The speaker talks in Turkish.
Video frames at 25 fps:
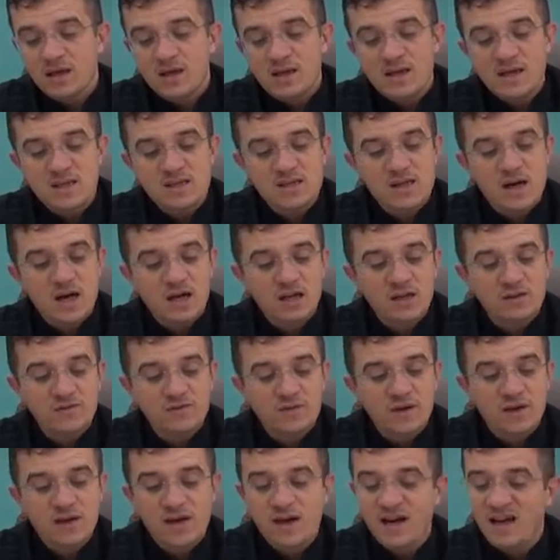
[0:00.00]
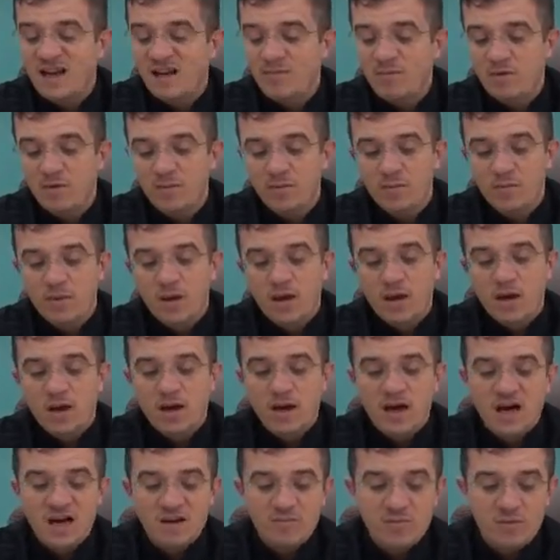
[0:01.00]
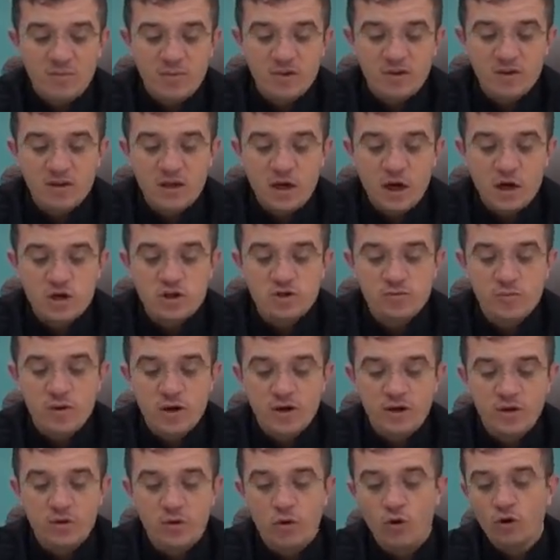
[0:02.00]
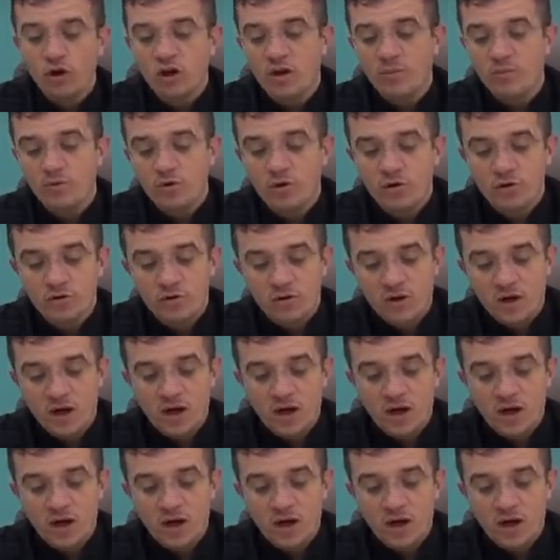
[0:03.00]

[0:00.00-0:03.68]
lisanım ve kalemim kalbimin tercümanı olamıyor,